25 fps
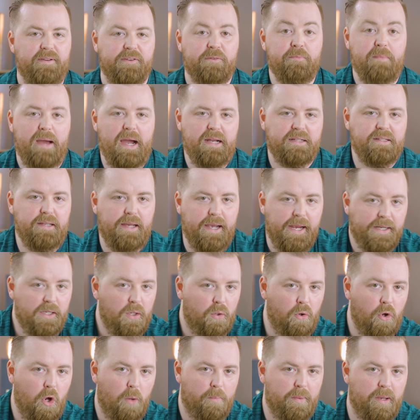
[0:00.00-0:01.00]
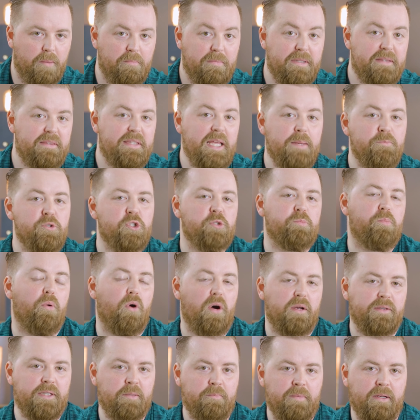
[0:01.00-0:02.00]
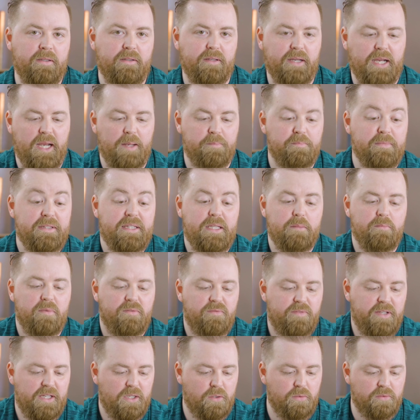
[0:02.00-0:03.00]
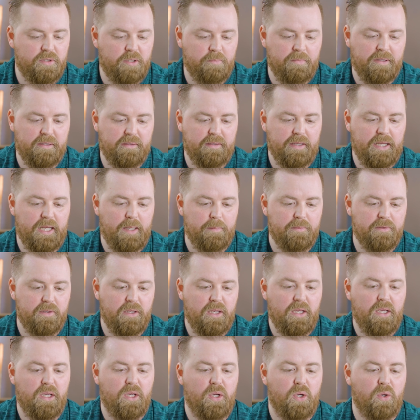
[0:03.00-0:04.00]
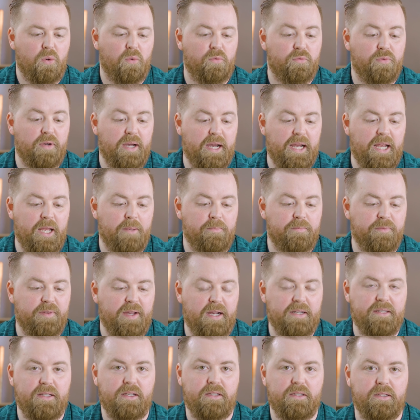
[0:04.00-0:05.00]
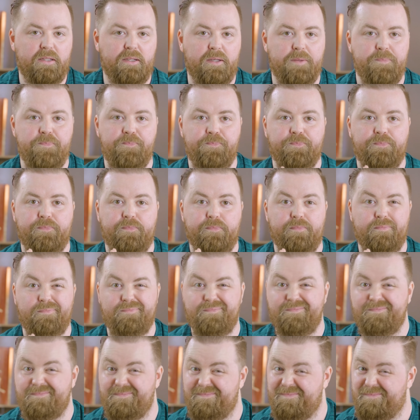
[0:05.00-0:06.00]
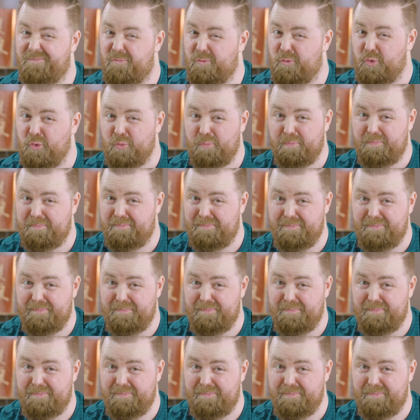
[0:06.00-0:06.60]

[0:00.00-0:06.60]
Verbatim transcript: was macht der eigene Körper mit dem Sport, den man treibt, mit den Bewegungen, die man treibt. Und vor allem sagt er dir, du